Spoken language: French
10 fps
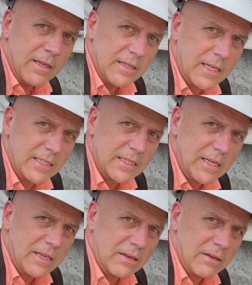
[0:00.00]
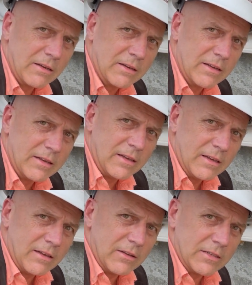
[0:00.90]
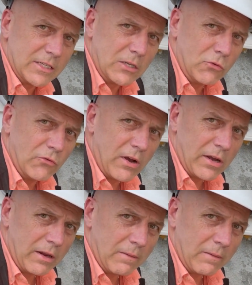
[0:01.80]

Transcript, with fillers: ça s'est euh, ouvert.